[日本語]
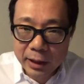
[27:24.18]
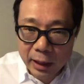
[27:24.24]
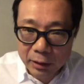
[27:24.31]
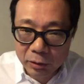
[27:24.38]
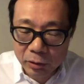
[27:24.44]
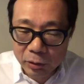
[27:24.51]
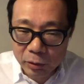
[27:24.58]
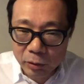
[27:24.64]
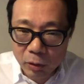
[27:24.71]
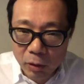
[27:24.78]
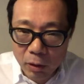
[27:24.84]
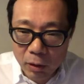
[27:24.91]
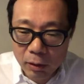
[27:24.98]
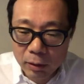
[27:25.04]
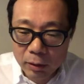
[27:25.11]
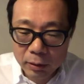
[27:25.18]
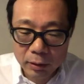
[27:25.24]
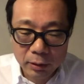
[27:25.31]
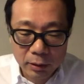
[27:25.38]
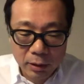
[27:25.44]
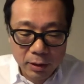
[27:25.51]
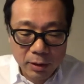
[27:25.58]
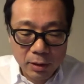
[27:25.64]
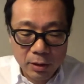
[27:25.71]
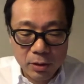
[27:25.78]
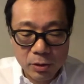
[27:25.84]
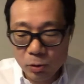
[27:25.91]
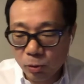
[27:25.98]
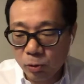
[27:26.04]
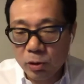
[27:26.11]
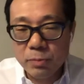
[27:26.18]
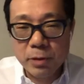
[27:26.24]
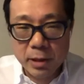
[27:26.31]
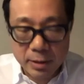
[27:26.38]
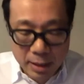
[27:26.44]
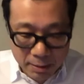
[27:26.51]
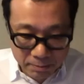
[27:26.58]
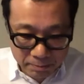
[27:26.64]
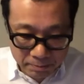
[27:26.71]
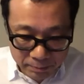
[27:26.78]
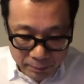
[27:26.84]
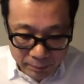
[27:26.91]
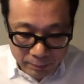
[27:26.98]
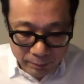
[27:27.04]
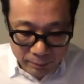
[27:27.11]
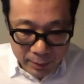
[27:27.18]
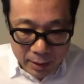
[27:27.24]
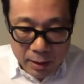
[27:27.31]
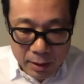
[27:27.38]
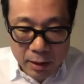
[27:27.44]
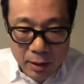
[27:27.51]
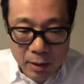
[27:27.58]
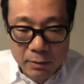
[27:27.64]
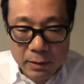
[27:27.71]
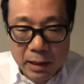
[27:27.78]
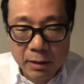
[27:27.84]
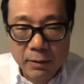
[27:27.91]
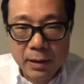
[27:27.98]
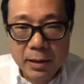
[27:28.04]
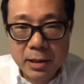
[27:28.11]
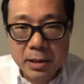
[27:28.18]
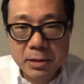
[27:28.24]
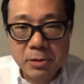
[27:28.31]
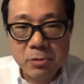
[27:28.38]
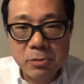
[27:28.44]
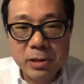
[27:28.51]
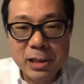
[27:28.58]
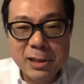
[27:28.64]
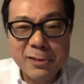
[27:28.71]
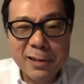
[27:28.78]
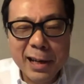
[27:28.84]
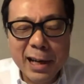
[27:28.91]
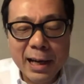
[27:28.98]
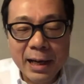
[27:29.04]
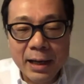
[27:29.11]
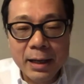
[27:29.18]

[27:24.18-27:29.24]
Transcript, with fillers: かというと、ちょっと伊深さん。我々ソニーは